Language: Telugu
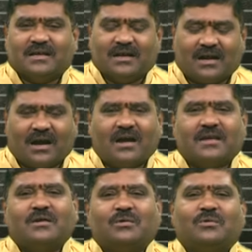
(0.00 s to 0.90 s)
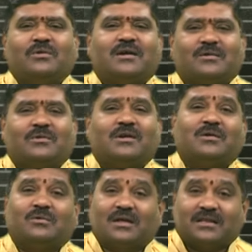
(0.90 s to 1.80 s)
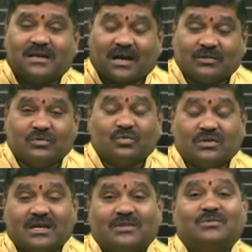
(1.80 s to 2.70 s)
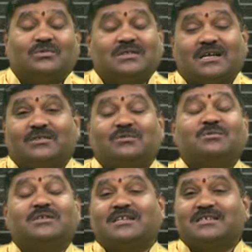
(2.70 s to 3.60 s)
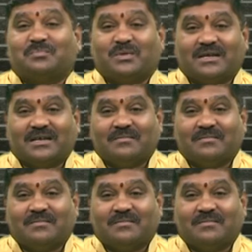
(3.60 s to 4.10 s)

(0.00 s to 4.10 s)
ఇంకా ఎగురు ఎగురు ఎగురు అది నీకు అందుతుంది అందుతుంది అందుతుంది అని చెప్పి